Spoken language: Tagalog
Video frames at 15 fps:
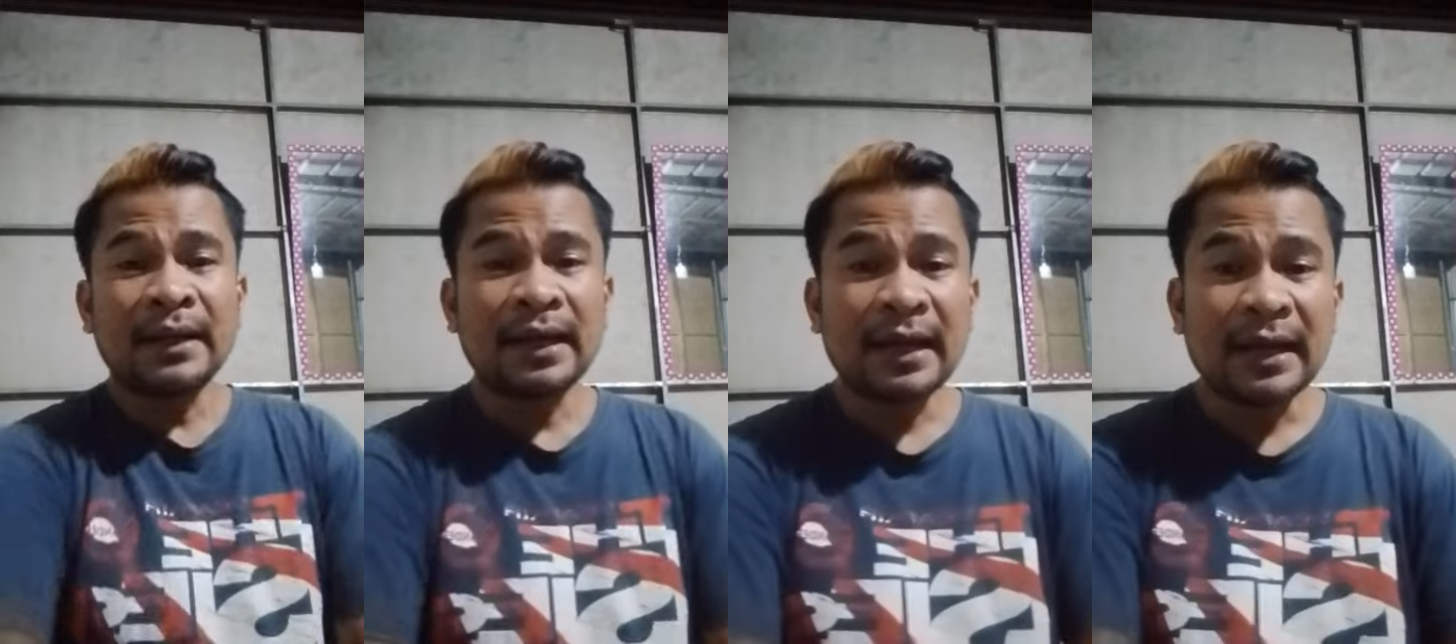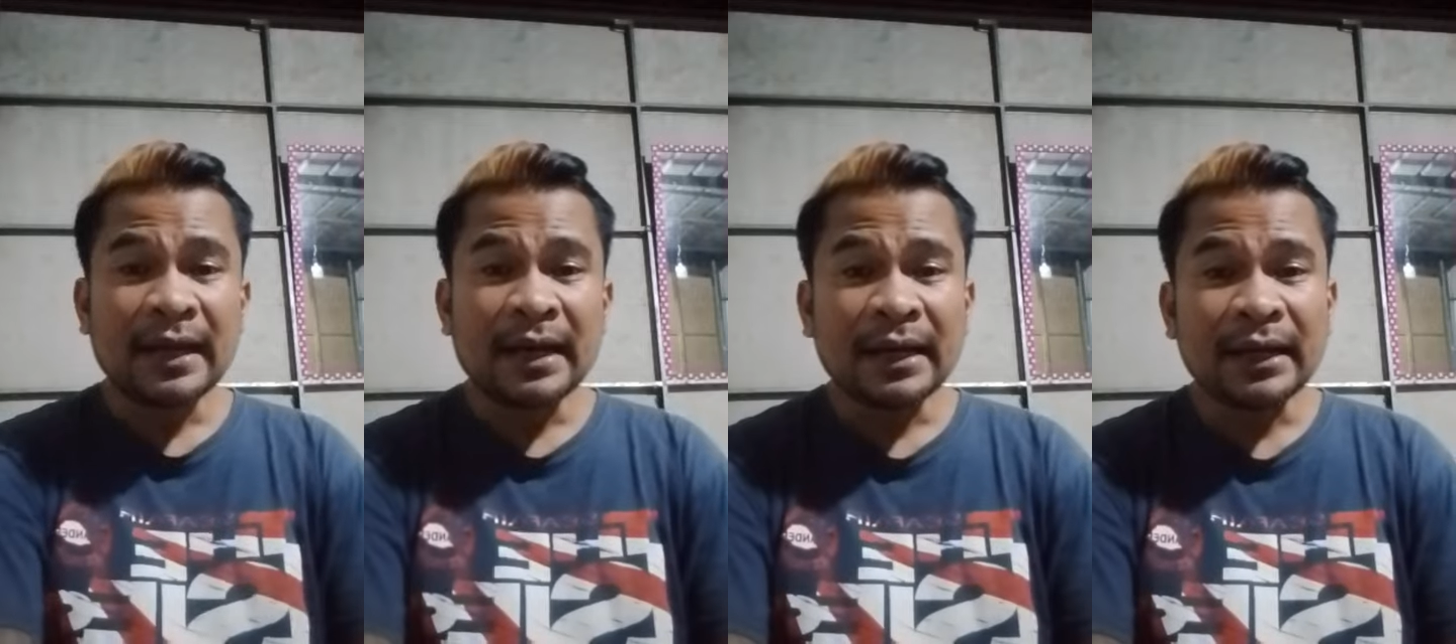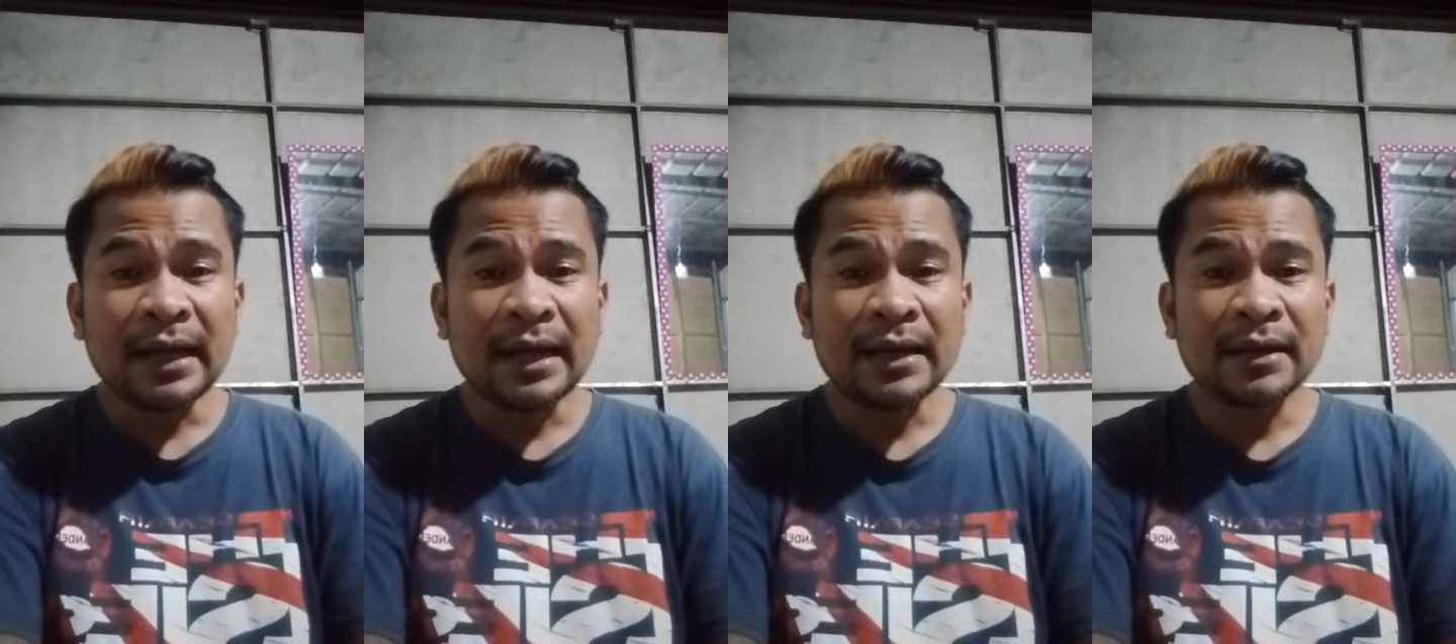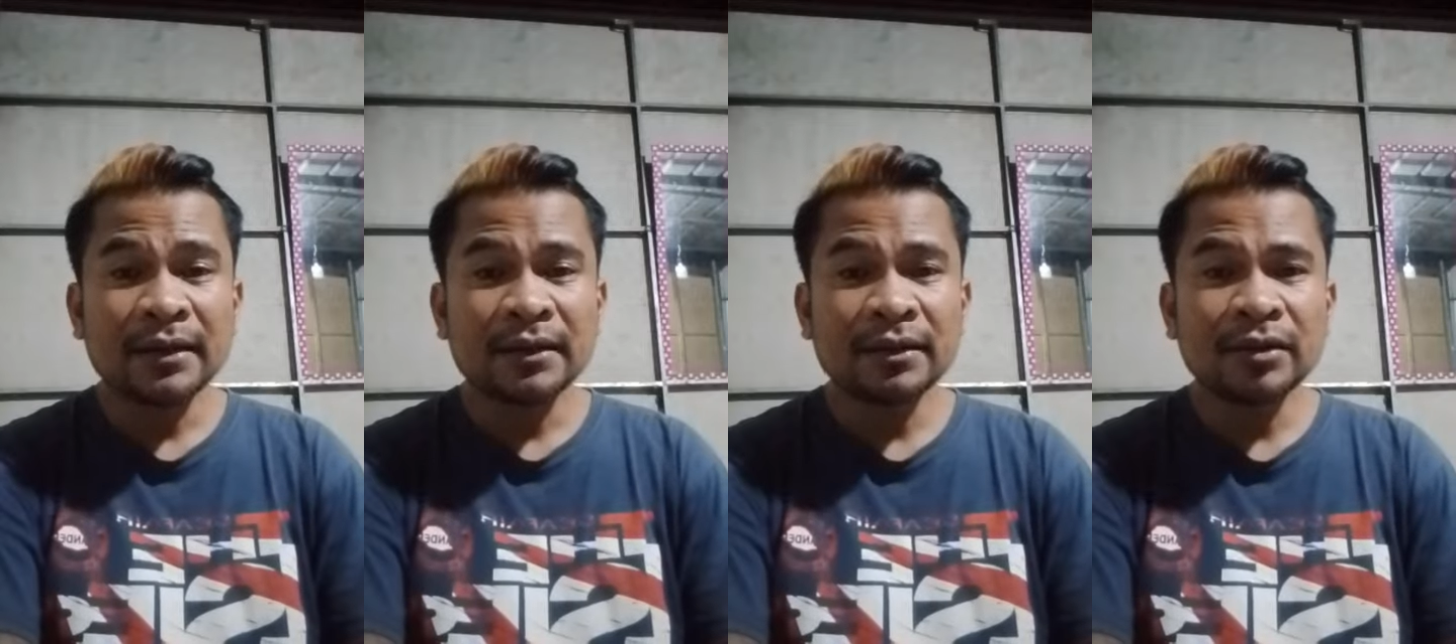
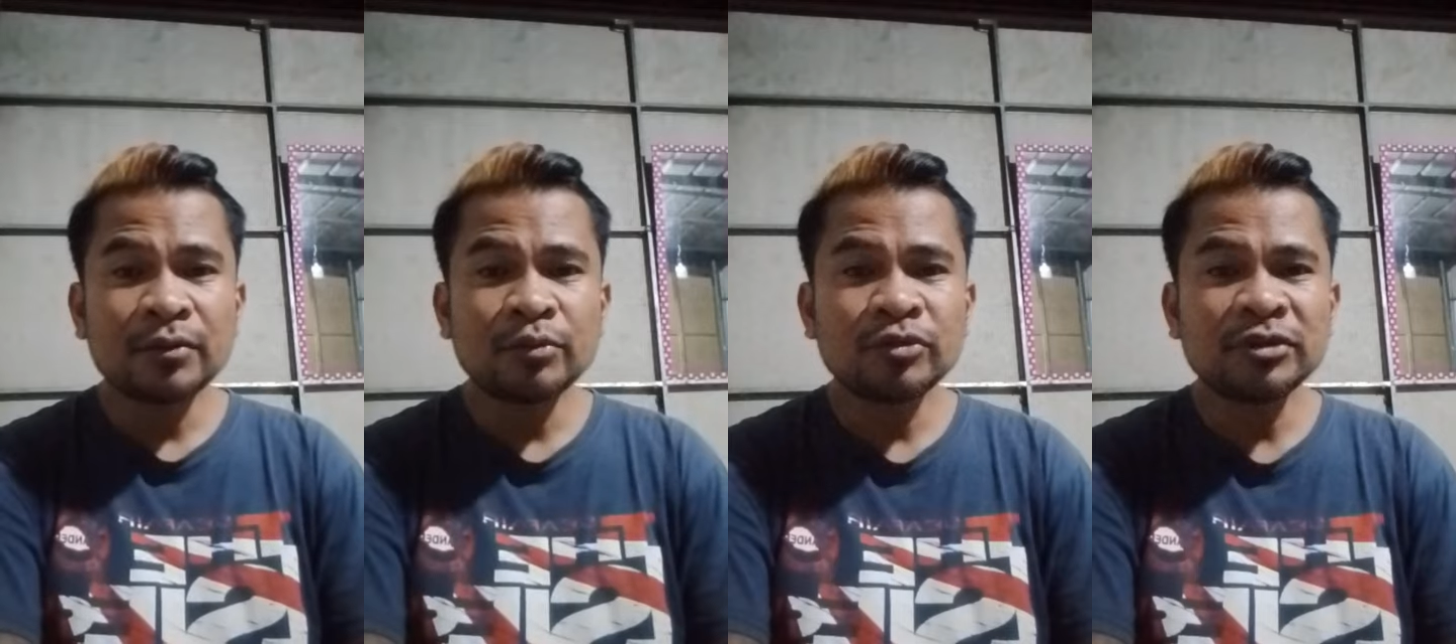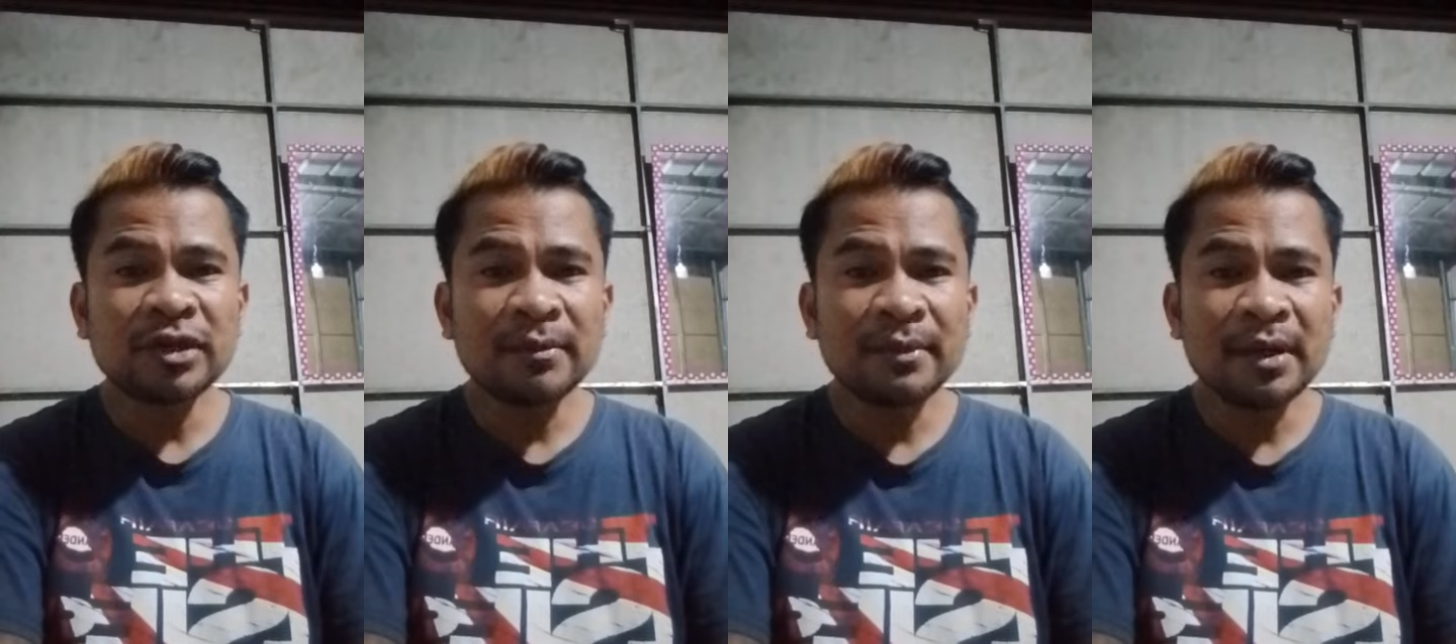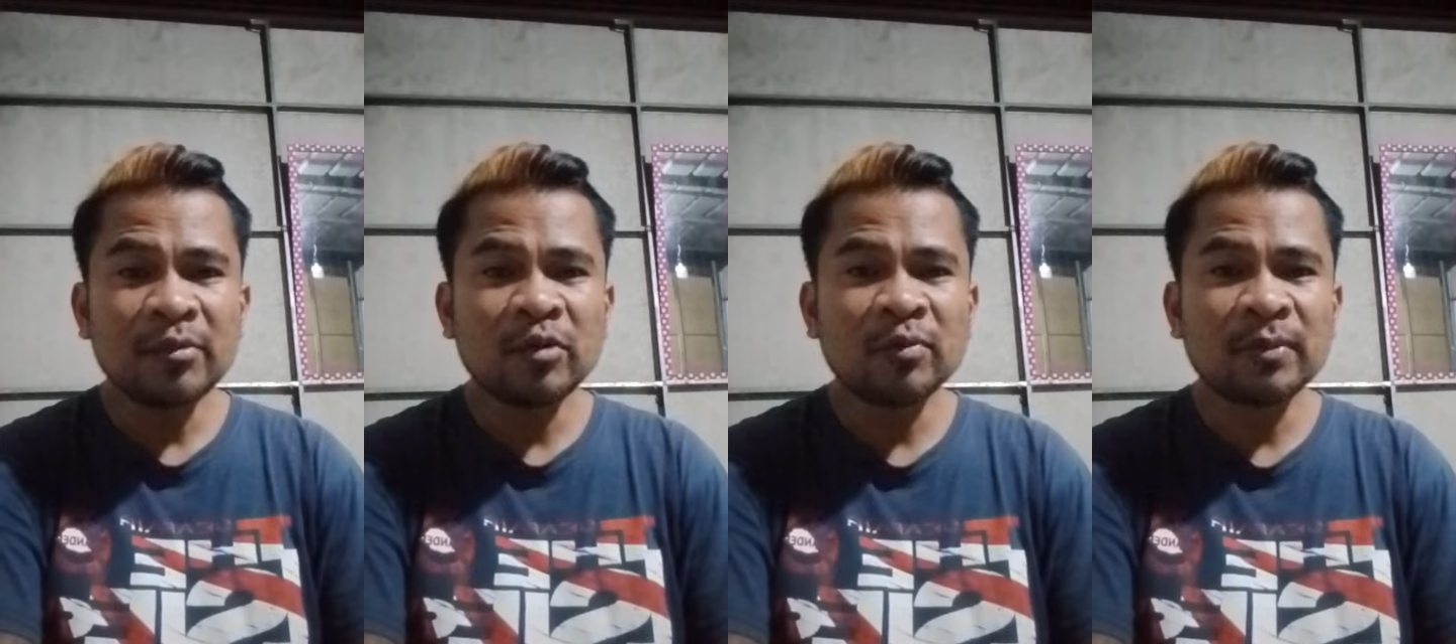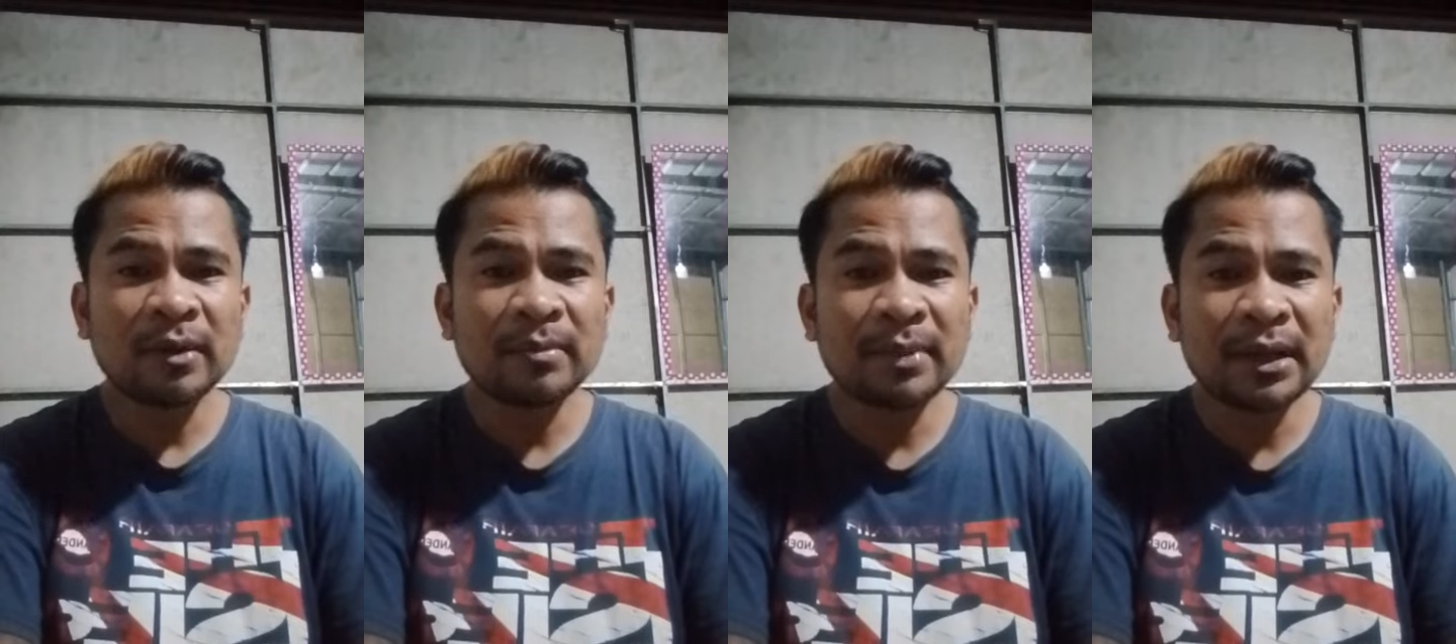anananggal, kumustan mo yung
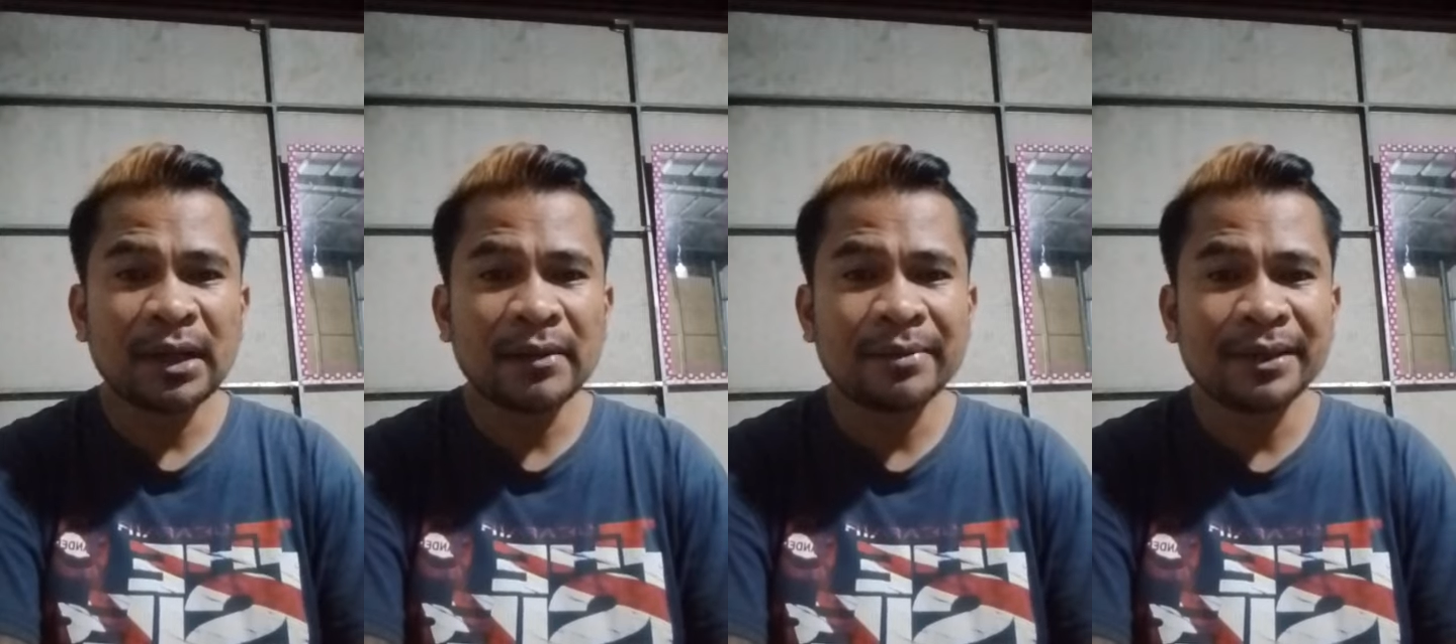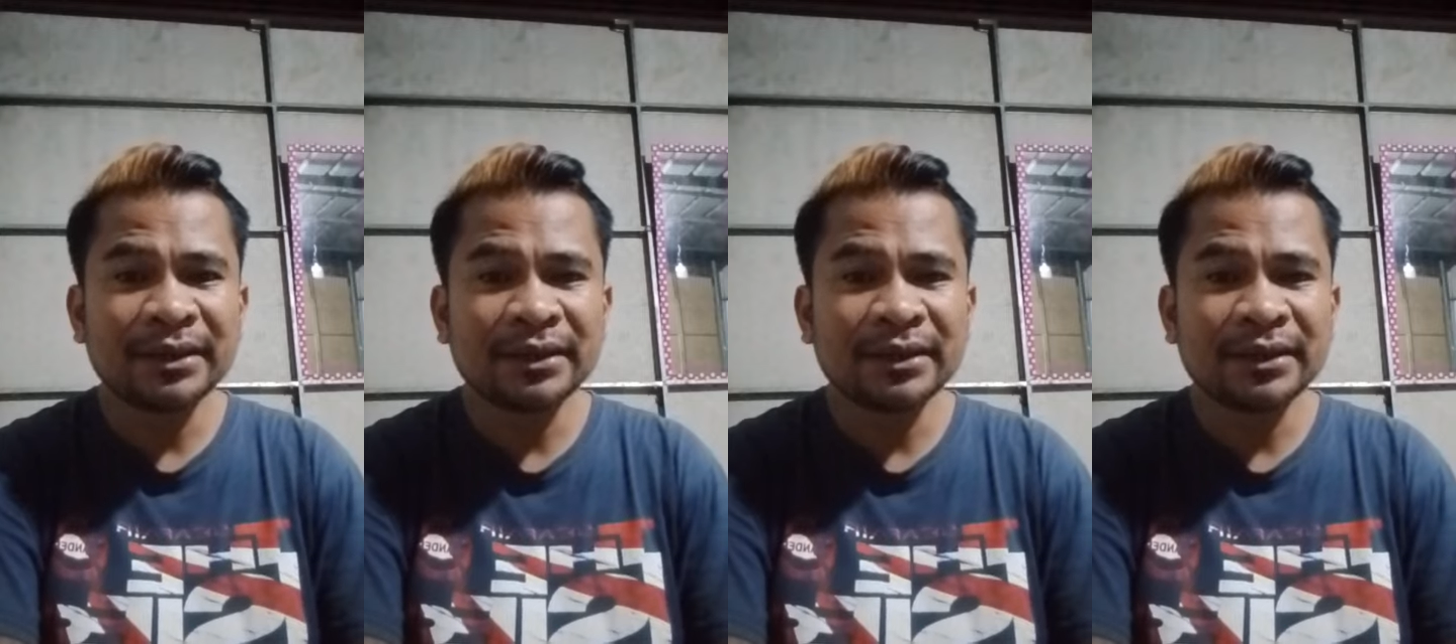pagpangabat gabi eh?